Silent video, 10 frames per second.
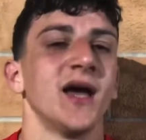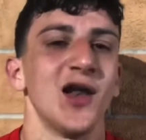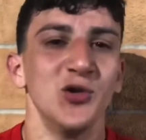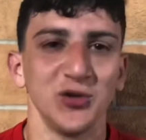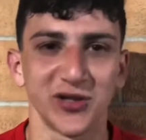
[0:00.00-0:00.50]

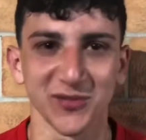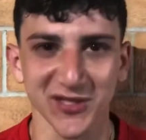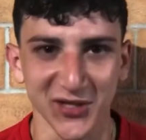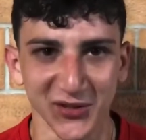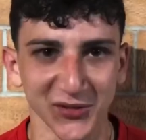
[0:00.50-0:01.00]
all'ultimo
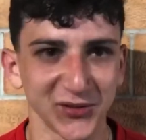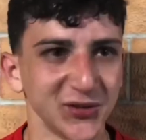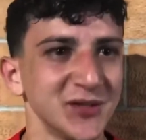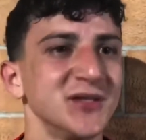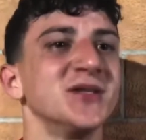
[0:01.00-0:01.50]

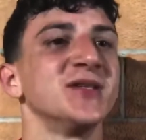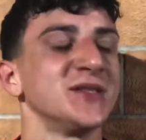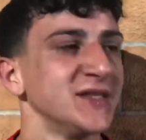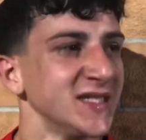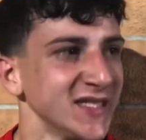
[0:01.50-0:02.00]
secondo
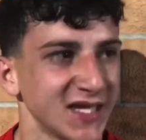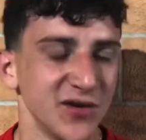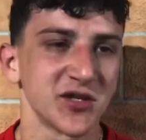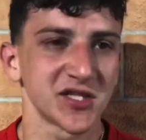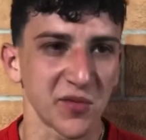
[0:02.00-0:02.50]
e
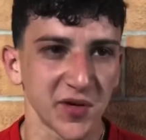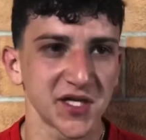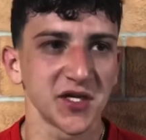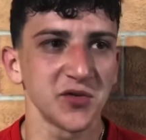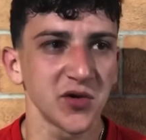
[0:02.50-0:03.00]
noi ci siamo
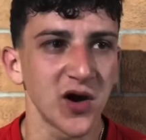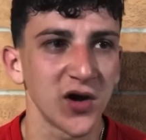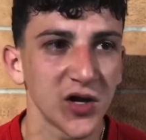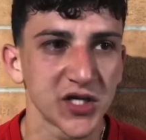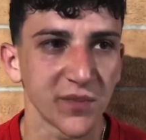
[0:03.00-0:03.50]
mangiati due
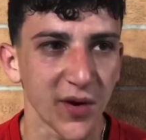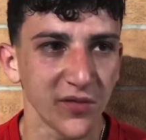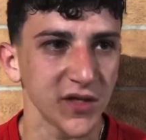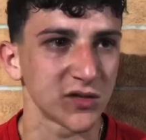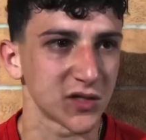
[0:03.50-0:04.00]
gol, oggi abbiamo
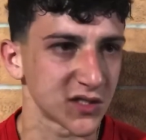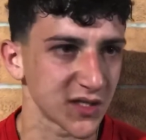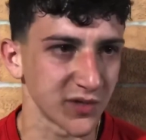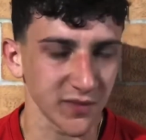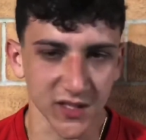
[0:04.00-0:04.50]
vinto e ci
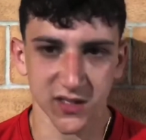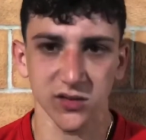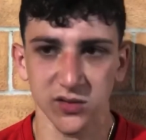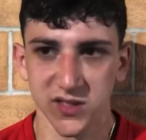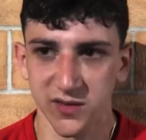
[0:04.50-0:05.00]
siamo rimessi in
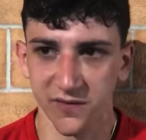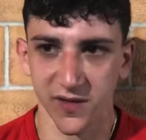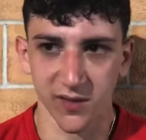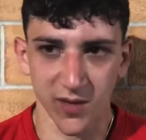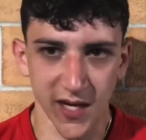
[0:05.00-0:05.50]
corsa per
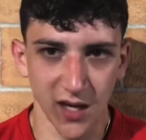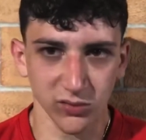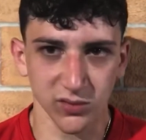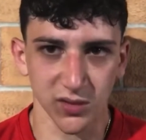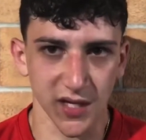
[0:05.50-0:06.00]
fare i play
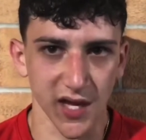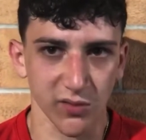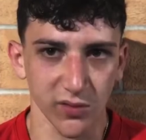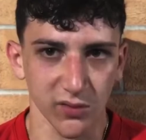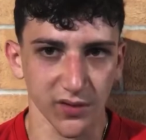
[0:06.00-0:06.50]
out e è
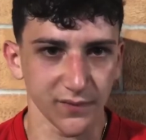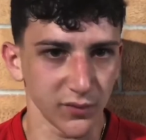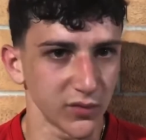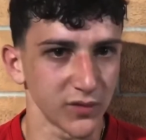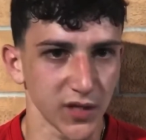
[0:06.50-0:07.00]
quello che
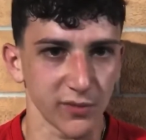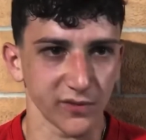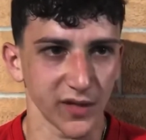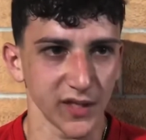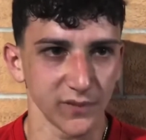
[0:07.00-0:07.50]
noi vogliamo
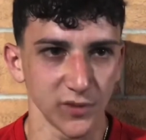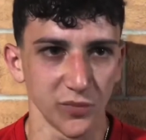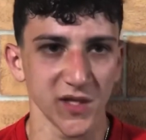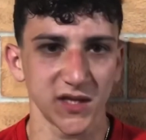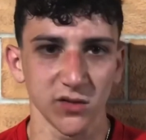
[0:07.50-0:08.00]
fare,
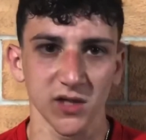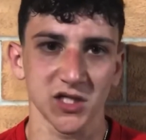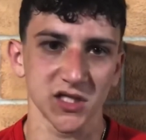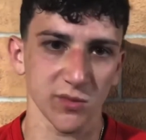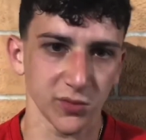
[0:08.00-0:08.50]
l'obiettivo che
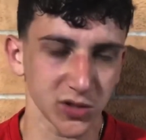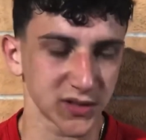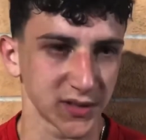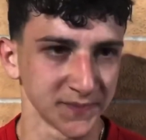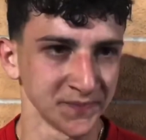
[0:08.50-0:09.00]
ci siamo posti.